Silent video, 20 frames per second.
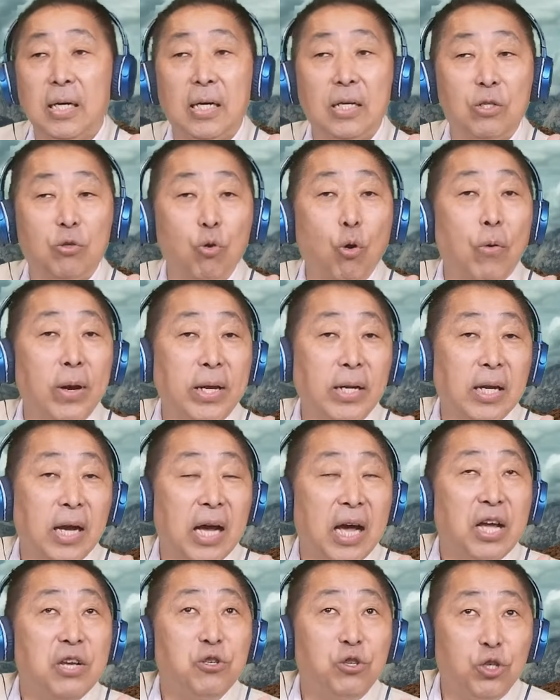的所谓
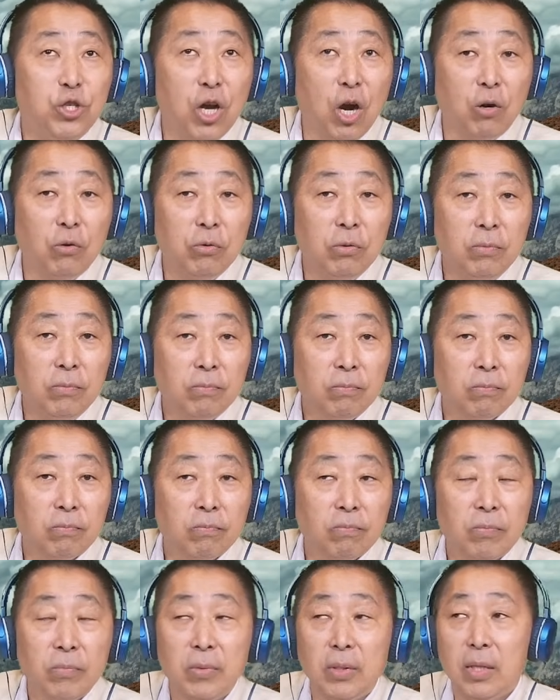的 NGO，
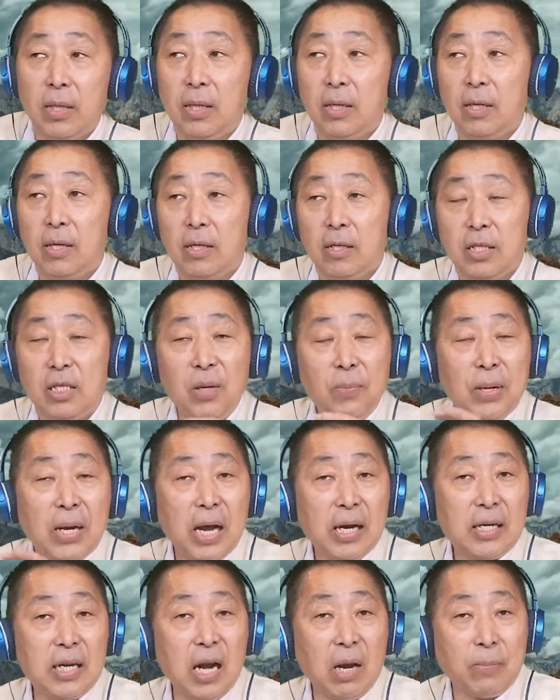基本
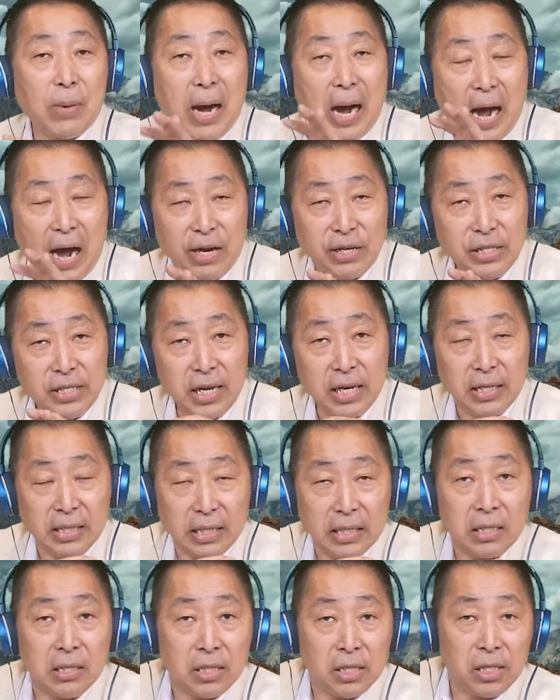上跟他们沆瀣
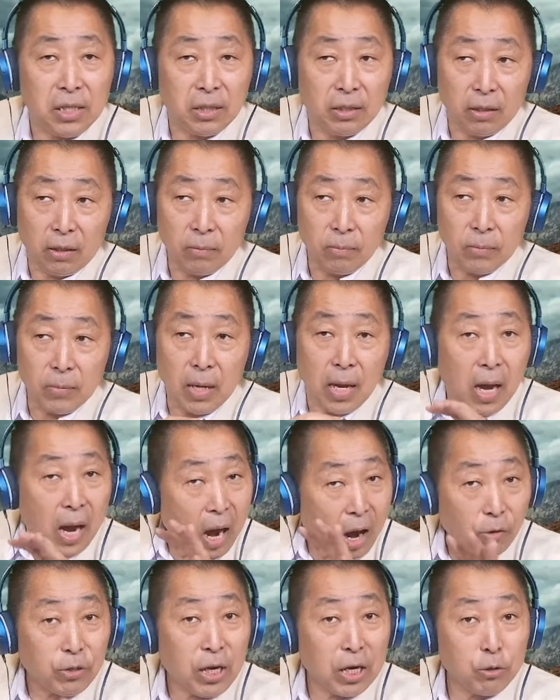一气的，
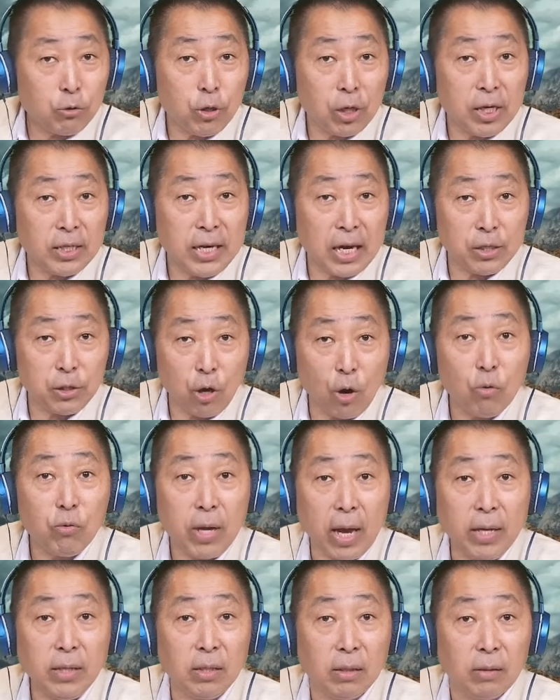好像觉得这样是
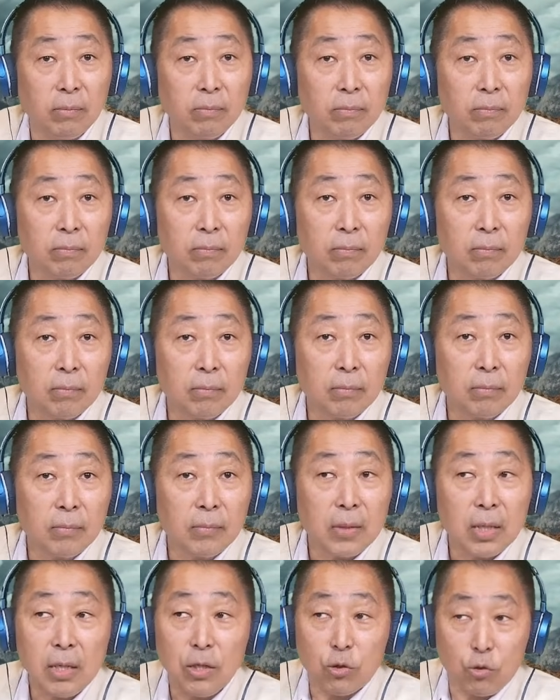OK 的。
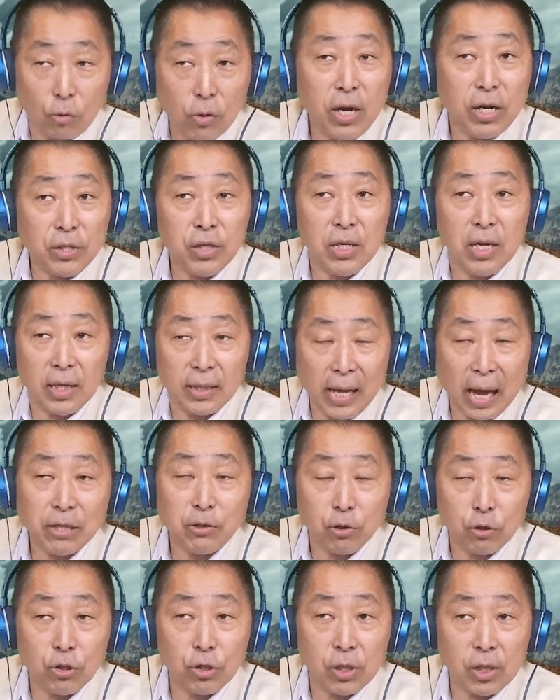总而言之呢，
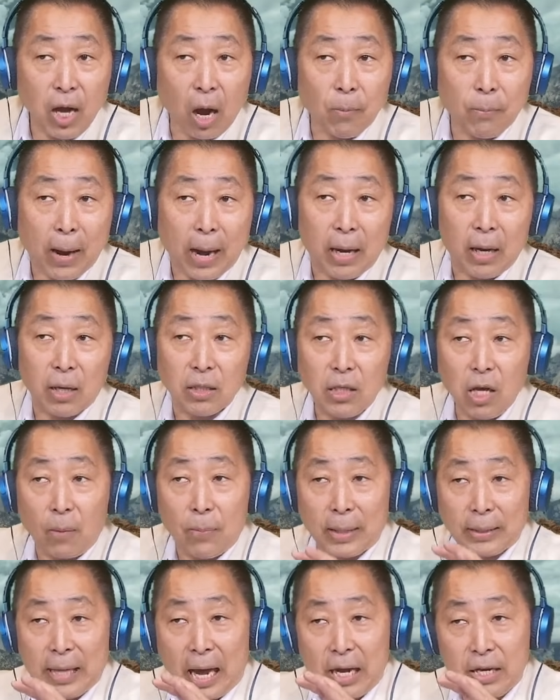他就是要把
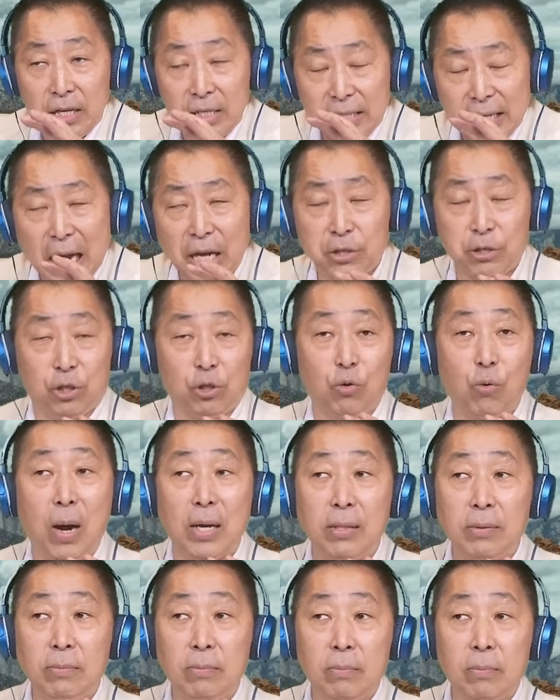要把他的价值
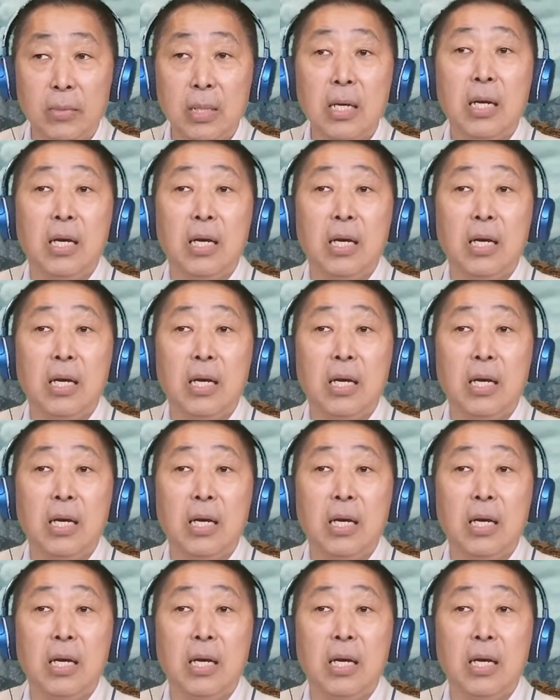观，